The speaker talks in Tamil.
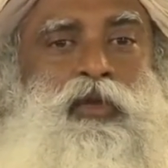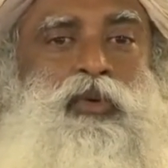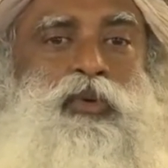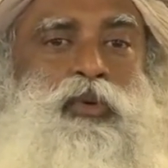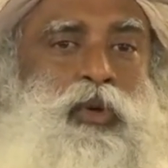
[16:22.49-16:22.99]

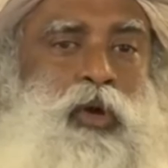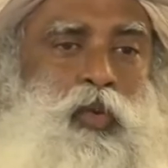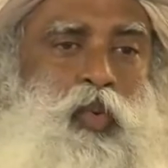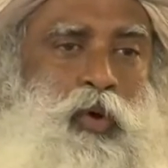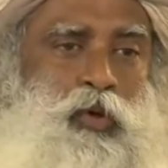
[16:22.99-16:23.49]
உங்க கடந்த
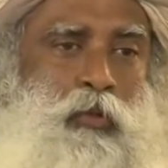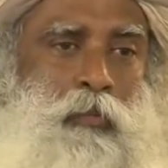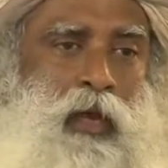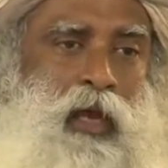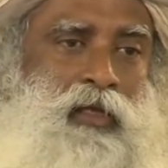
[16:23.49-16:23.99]
காலம்
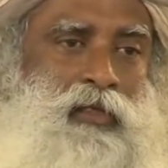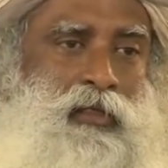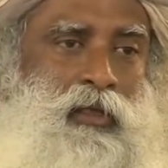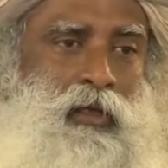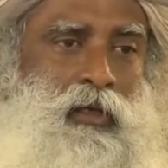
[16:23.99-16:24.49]
உங்க
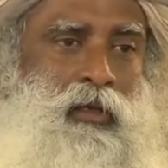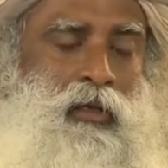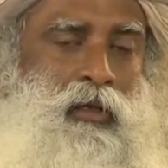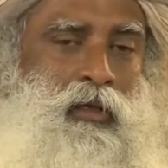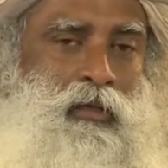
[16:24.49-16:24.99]

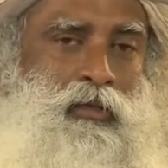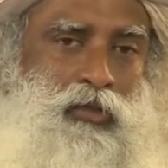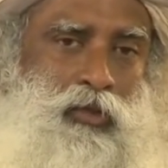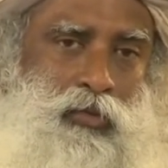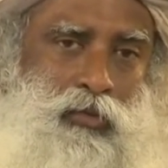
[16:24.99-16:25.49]
வருங்காலமா
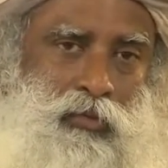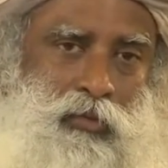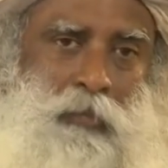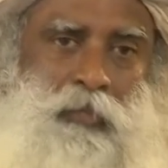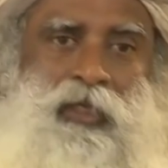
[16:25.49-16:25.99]
மீண்டும்
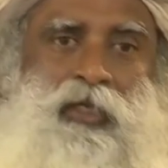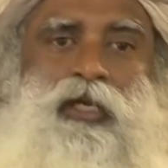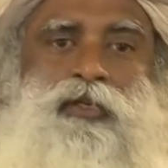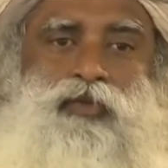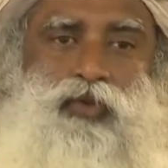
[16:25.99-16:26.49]
நடக்கிறத நீங்க
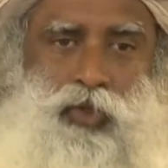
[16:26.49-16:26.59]
விரும்பல